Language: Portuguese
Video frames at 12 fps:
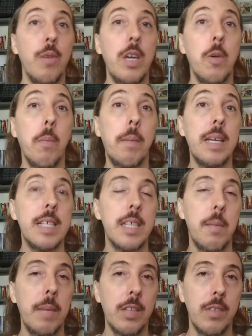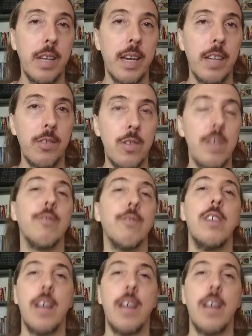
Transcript: e um pensamento negativo,